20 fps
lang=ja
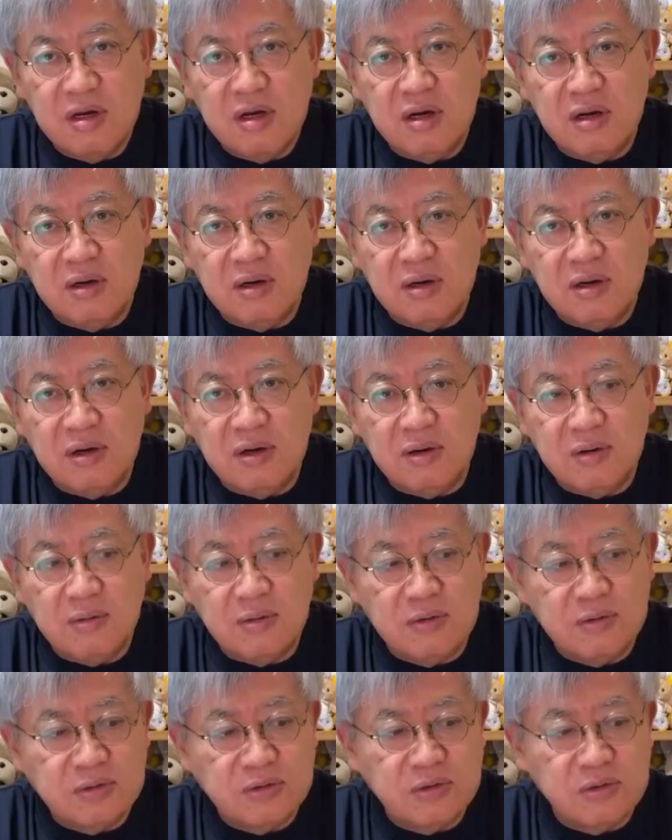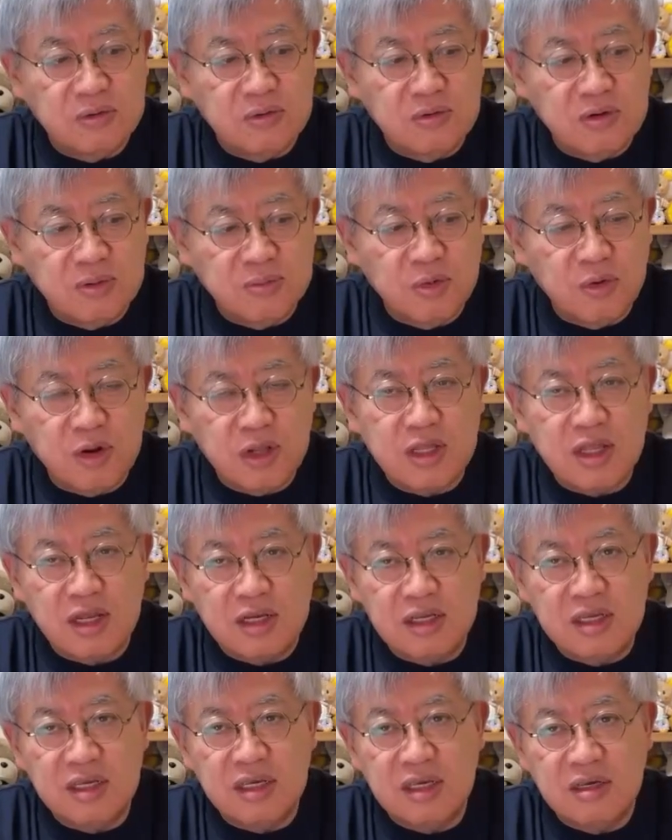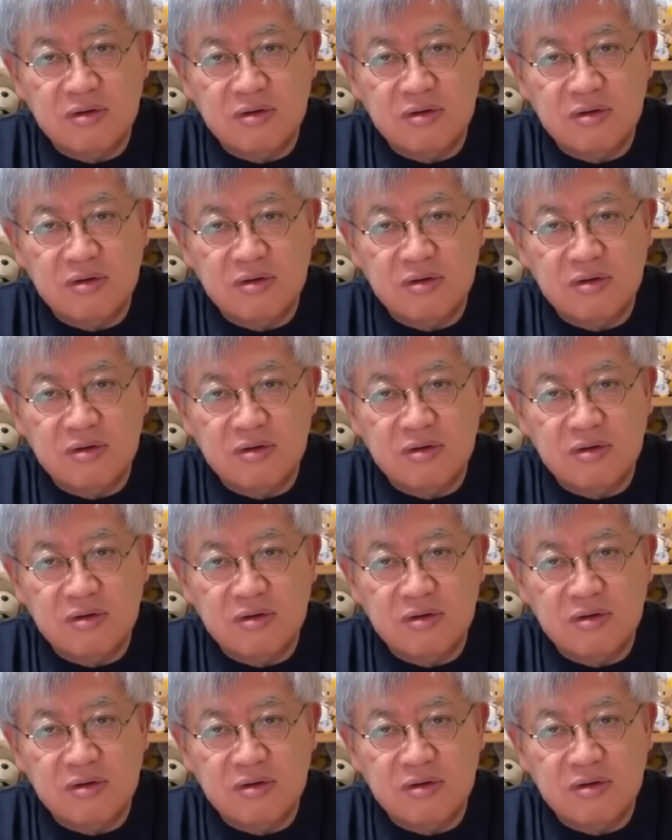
こういう情報が漏れたり、